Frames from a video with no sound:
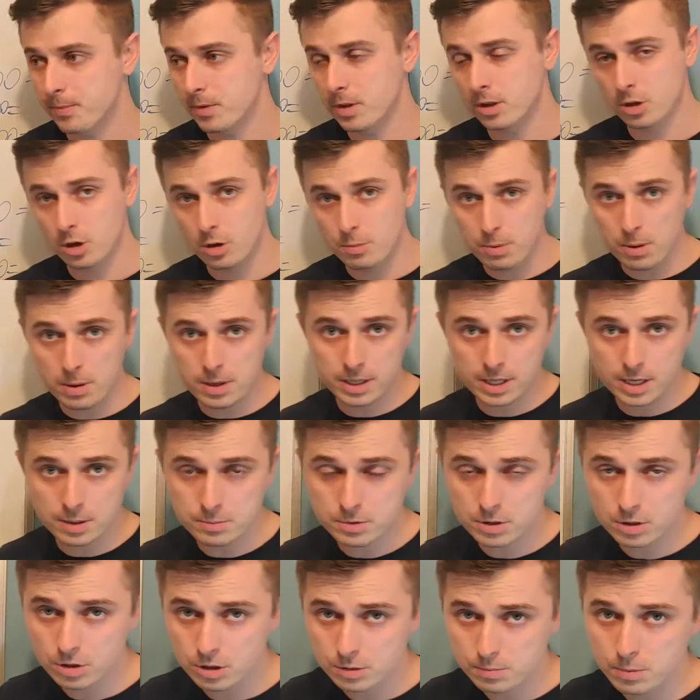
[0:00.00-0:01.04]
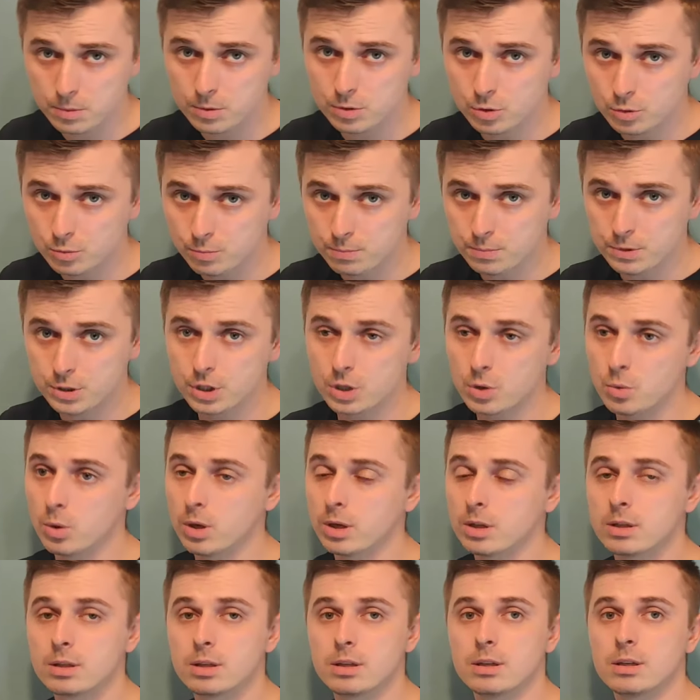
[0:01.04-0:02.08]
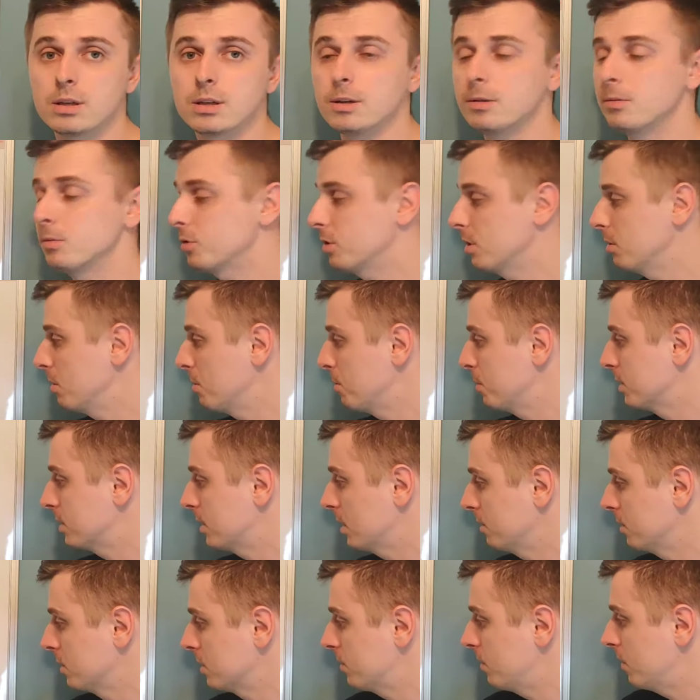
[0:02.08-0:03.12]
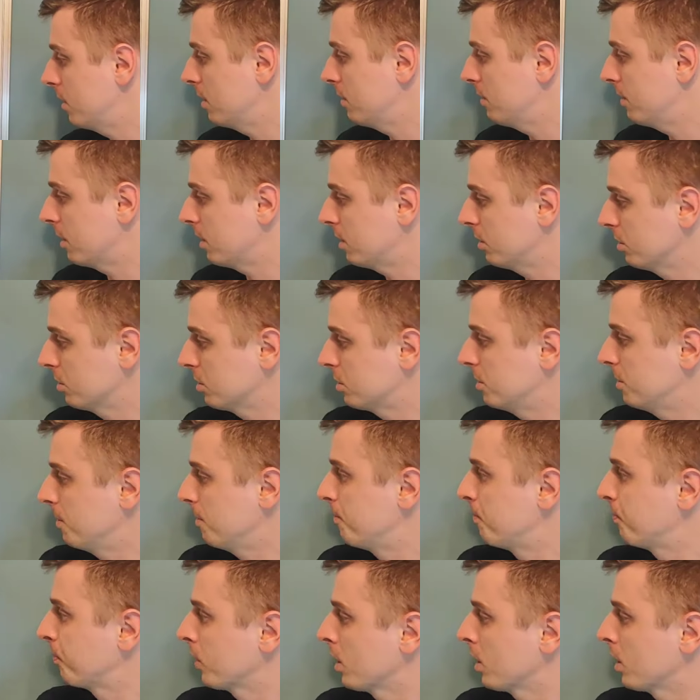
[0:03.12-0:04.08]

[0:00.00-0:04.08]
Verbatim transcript: Dlatego pamiętajmy, że to jest po prostu przykład, e, u siebie postawisz swoje wartości.